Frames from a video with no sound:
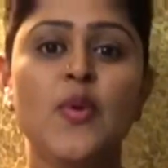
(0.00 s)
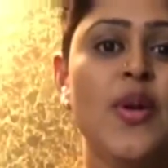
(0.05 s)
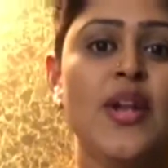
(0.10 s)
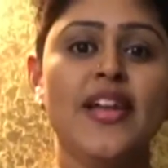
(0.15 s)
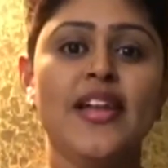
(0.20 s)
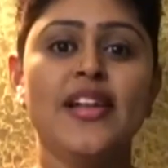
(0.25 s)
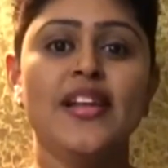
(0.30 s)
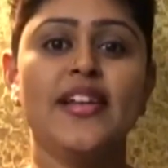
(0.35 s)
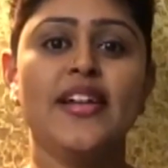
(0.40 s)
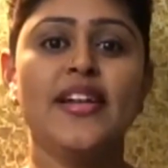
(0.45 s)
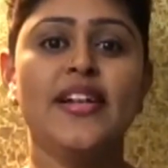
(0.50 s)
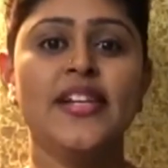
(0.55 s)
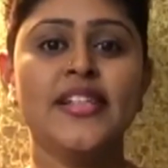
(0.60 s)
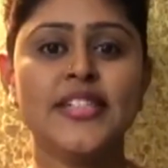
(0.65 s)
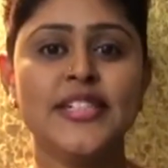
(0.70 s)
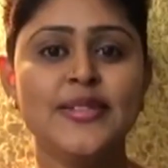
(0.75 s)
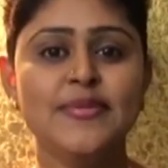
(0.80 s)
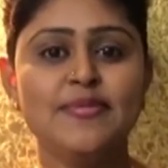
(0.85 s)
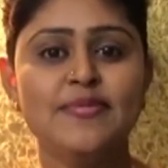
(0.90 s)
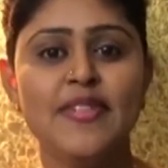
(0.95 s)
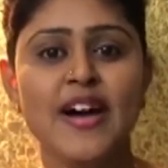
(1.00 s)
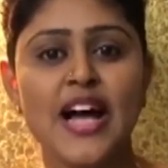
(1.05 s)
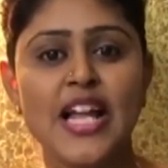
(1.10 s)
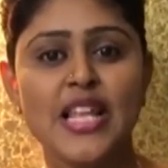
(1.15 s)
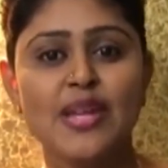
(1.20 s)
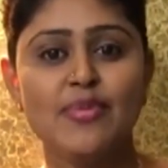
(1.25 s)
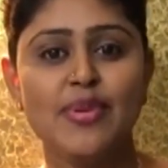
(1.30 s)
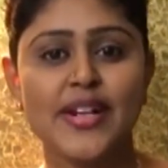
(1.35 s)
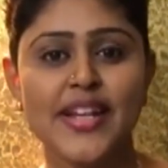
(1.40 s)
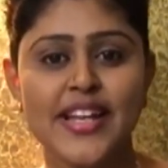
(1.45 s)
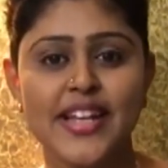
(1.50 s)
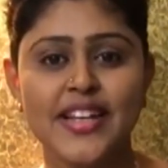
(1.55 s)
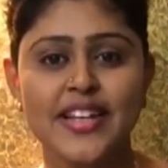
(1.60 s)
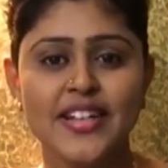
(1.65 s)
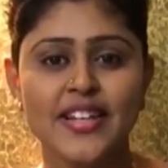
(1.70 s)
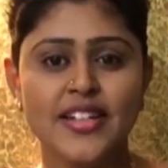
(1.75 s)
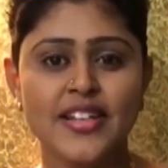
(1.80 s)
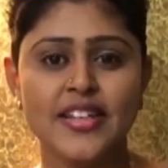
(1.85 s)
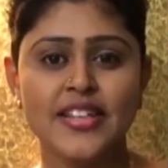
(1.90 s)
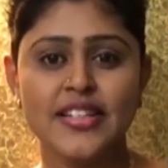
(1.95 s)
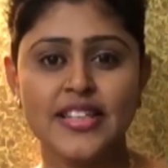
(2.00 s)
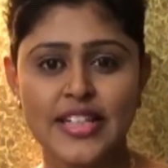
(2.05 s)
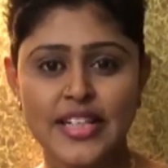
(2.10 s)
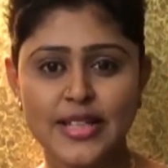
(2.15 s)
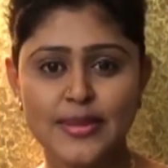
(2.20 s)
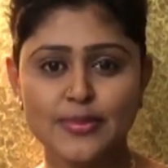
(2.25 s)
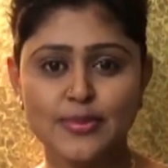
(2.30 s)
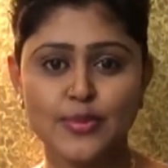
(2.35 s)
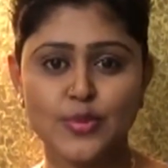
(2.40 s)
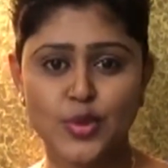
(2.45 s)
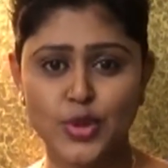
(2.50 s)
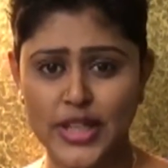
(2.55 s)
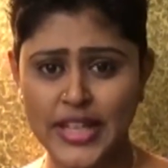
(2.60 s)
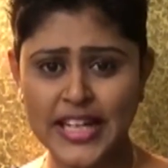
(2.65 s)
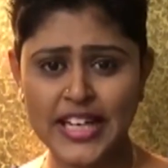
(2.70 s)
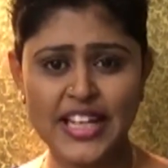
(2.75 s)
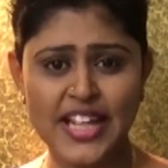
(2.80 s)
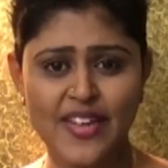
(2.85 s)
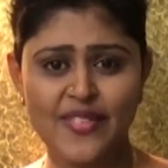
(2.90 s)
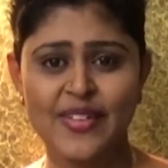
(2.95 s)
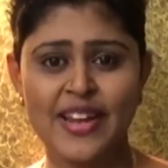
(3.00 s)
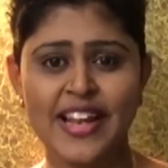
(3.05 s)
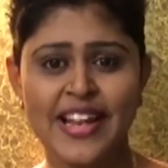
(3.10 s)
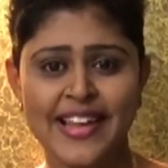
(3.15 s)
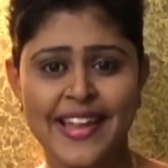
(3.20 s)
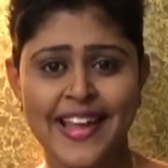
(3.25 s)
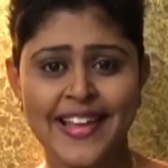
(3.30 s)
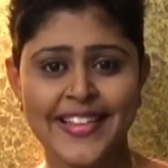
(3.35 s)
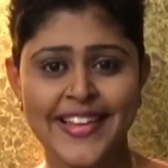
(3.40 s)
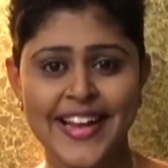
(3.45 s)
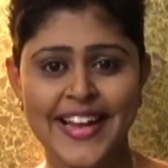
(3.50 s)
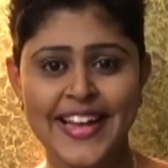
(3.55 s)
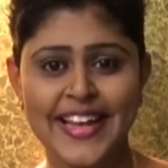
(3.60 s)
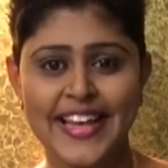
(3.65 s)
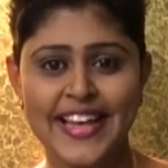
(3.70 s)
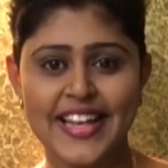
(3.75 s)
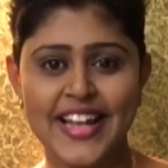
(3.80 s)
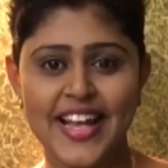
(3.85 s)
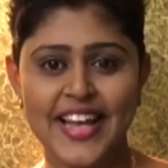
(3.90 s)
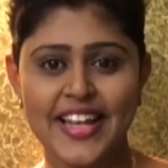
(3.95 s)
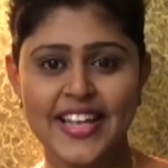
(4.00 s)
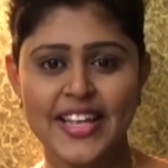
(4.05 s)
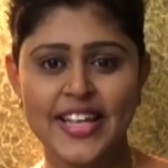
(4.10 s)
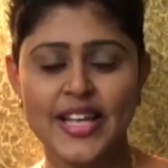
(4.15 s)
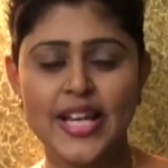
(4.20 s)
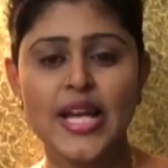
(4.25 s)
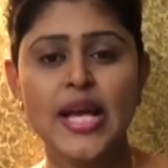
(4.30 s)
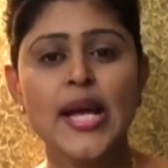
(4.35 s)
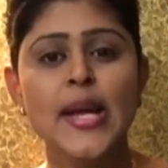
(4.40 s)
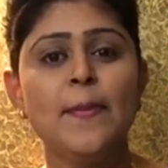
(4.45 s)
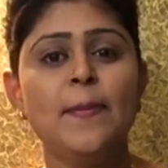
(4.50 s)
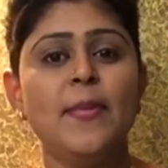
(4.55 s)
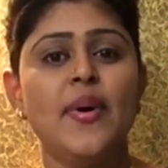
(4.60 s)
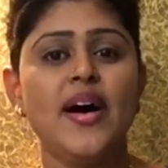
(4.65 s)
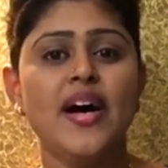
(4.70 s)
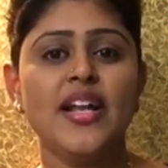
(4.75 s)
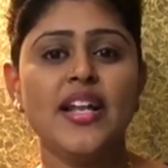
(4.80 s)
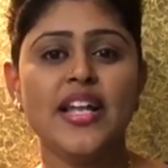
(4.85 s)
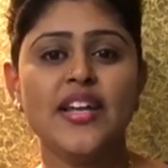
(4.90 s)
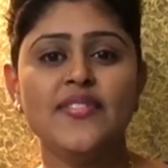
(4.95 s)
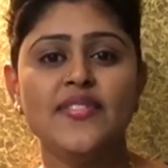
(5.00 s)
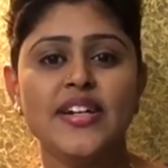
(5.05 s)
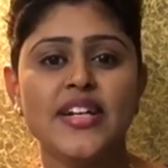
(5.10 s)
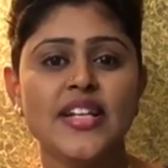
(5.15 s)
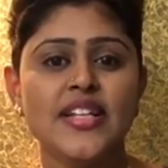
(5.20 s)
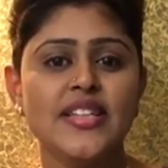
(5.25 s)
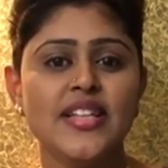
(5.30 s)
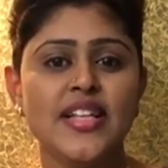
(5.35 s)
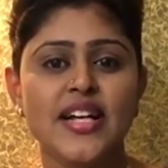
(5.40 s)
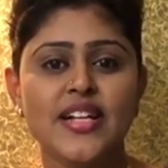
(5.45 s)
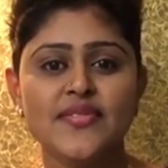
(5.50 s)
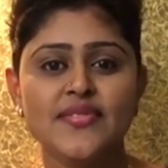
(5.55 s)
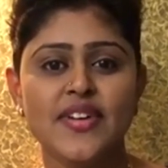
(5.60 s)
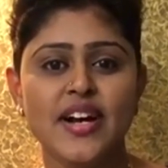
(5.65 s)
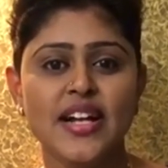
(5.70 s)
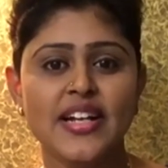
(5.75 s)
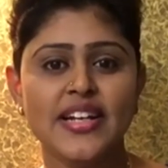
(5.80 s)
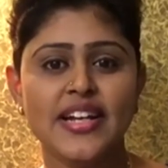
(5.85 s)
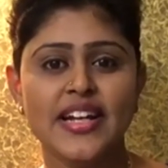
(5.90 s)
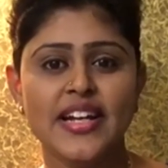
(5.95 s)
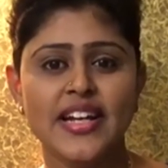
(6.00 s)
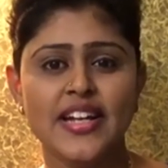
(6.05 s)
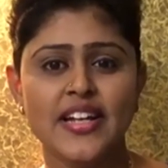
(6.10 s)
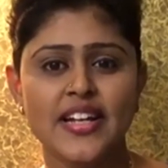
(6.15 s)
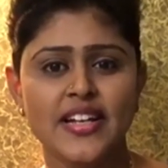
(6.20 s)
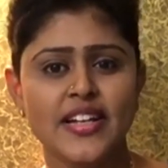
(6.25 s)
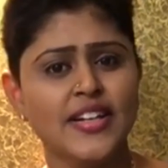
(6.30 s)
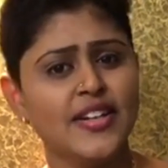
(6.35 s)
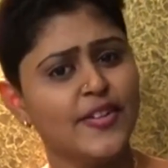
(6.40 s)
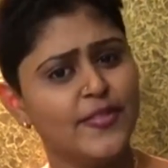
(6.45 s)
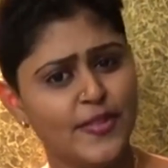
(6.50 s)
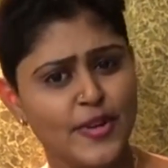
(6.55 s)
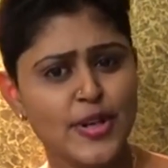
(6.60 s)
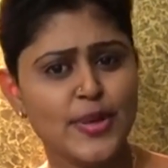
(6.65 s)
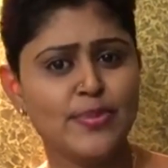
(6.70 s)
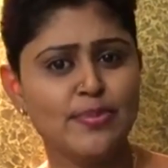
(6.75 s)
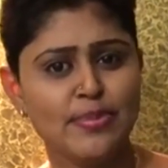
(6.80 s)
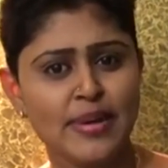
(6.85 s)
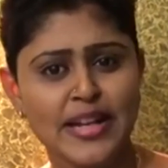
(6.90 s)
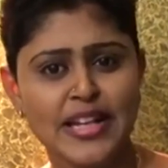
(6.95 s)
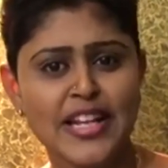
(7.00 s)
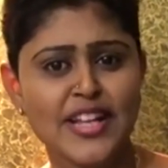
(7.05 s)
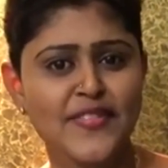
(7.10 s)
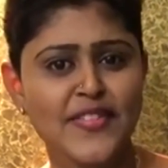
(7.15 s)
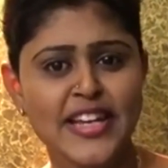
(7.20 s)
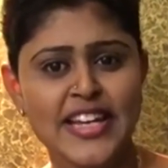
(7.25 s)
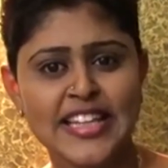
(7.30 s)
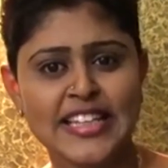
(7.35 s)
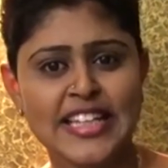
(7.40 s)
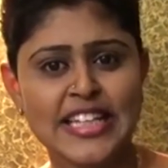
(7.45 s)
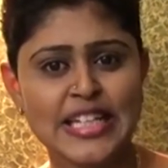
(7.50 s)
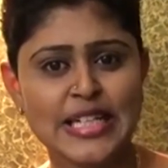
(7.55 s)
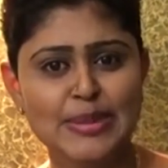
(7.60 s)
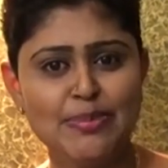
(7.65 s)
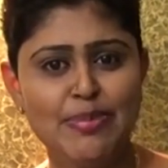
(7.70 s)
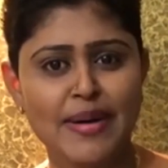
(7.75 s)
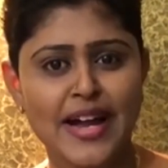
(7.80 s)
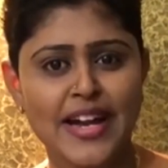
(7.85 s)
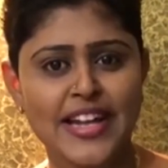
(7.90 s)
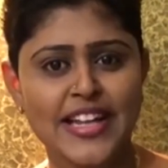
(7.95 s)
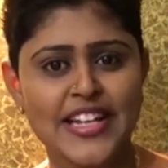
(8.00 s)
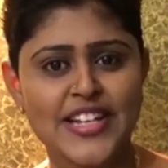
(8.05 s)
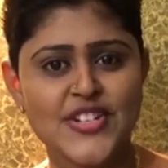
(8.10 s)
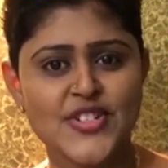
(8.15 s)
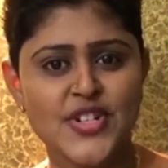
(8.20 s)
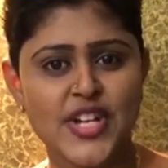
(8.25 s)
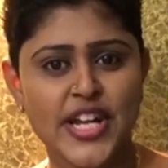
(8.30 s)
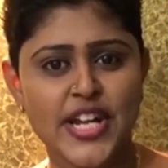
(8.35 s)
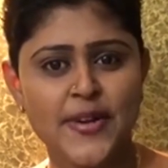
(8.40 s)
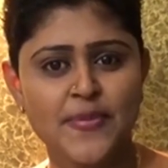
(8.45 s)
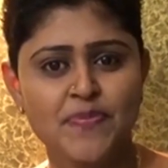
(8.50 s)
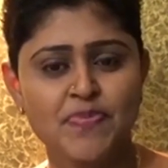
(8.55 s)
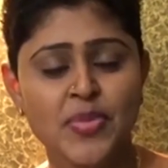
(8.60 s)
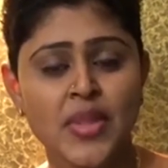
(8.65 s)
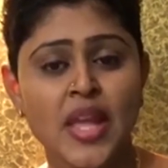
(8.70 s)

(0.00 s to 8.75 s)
மூளையில் கிடக்கும் வாலிபனை தினம் முதுகிலா வேலையை தேடுகிறாய் பாலை வனந்தான் வாழ்க்கை என வெறும் பல்லவி எதற்கு பாடுகின்றாய்